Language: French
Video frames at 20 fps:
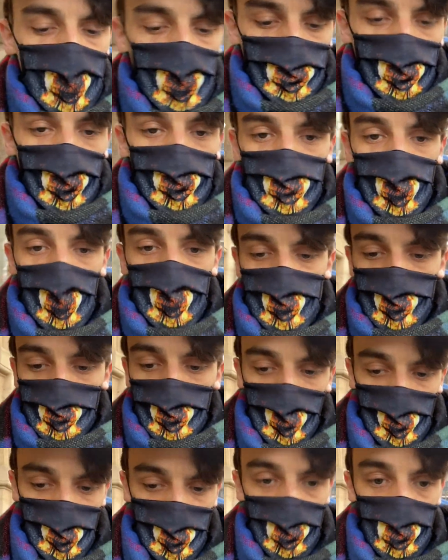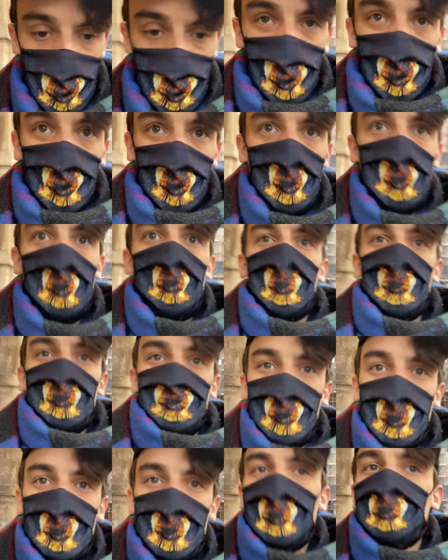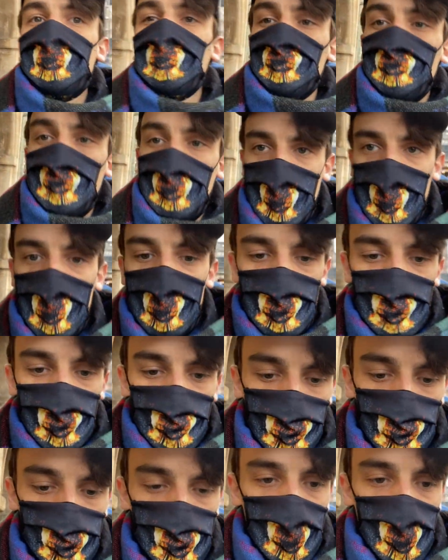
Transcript: Enfin, en tout cas, c'est pas un un spectacle qui est prêt à être diffusé